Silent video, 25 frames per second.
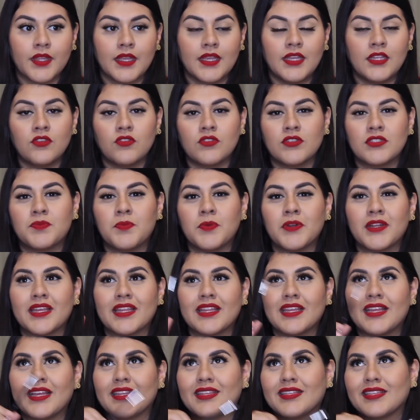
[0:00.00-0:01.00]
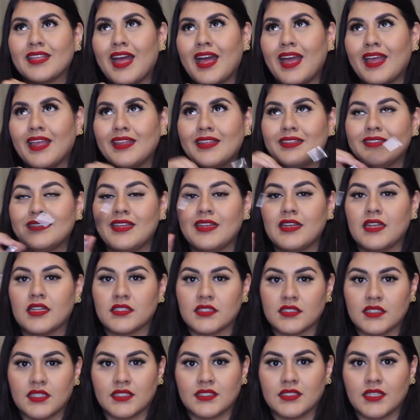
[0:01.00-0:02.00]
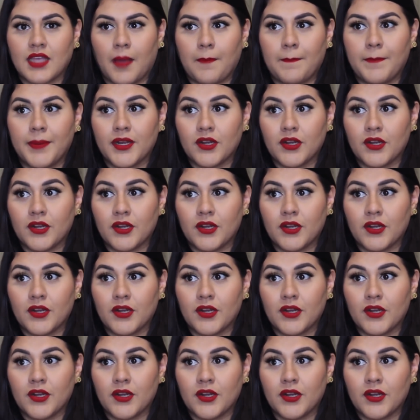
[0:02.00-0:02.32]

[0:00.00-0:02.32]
y no es porque diga que es de Anastasia,